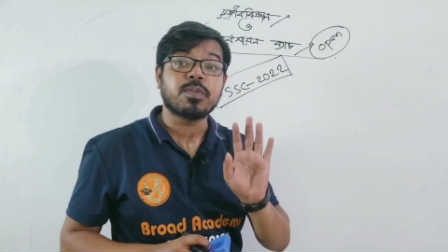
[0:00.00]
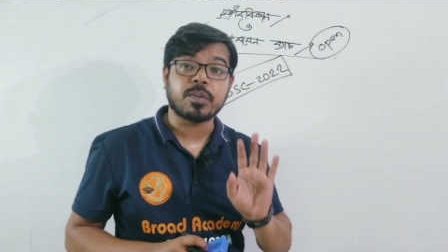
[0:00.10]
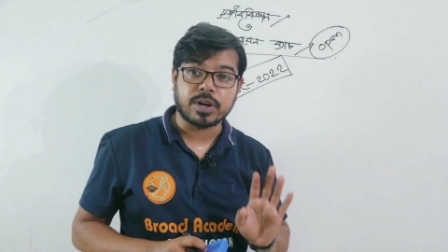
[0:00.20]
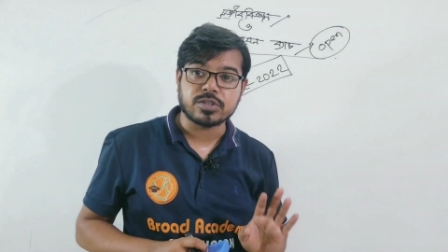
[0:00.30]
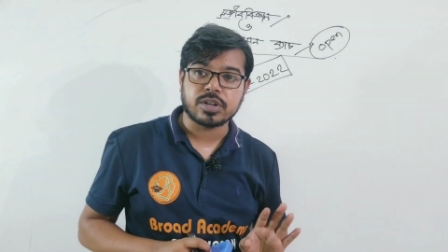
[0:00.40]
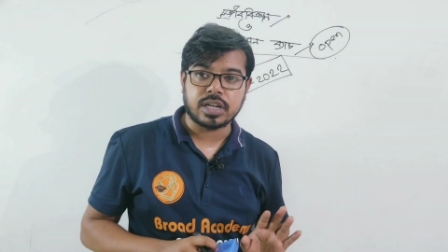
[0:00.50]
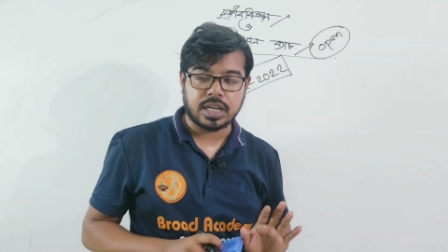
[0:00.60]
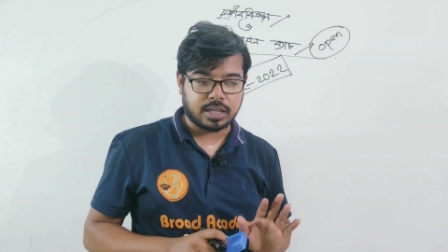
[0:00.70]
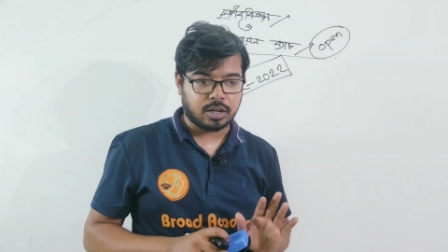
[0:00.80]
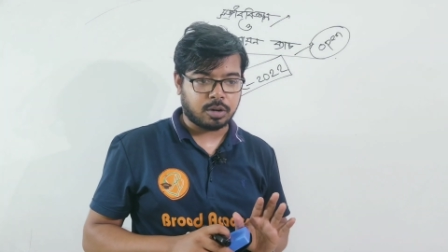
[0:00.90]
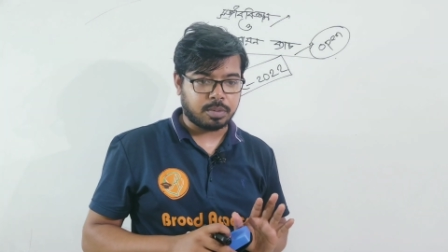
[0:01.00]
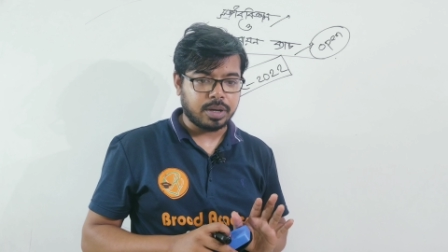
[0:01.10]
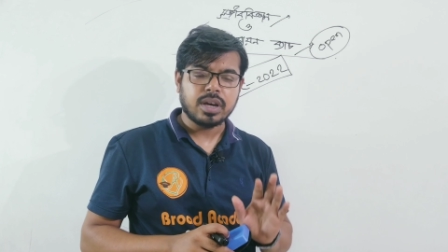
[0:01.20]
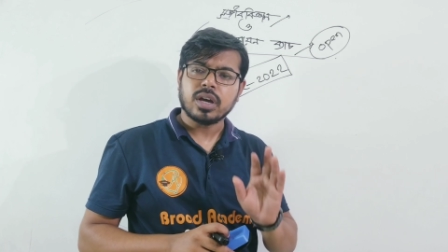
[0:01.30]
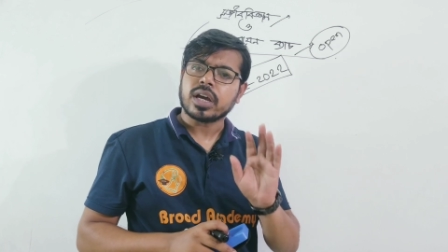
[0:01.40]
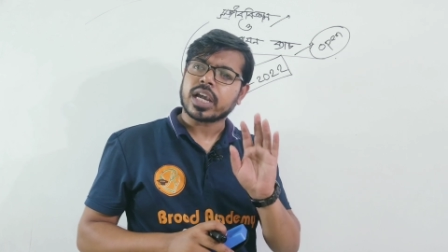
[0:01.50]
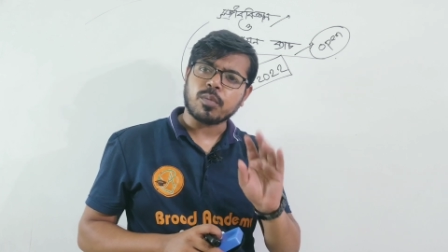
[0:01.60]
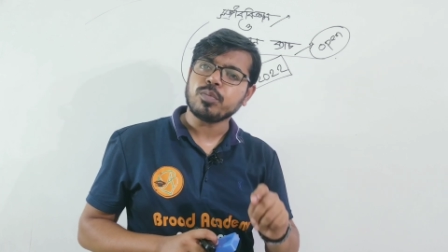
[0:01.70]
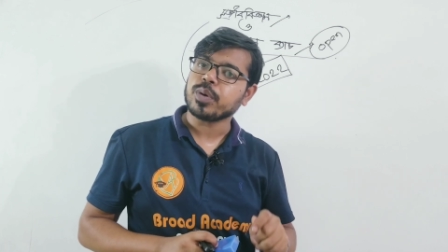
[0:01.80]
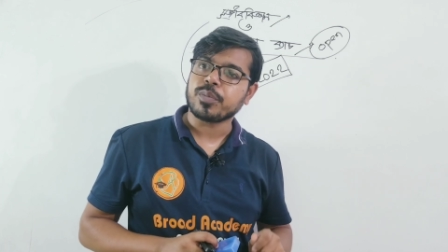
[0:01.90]
প্রিপারেশন নিয়ে দেওয়া হবে
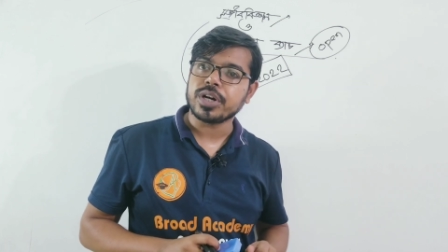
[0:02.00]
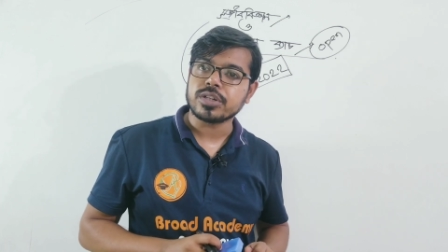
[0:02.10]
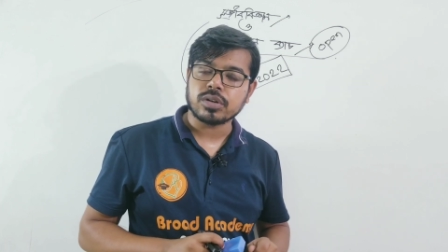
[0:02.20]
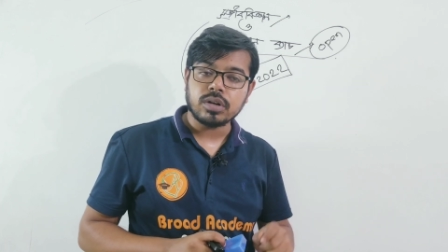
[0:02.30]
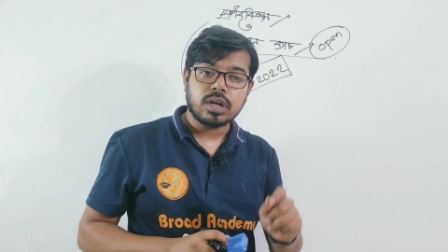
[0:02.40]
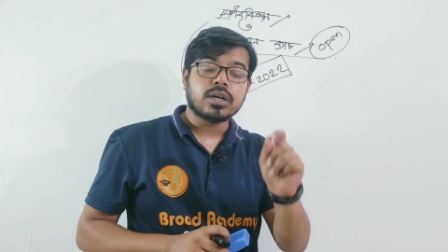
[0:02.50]
কেমন প্রিপারেশন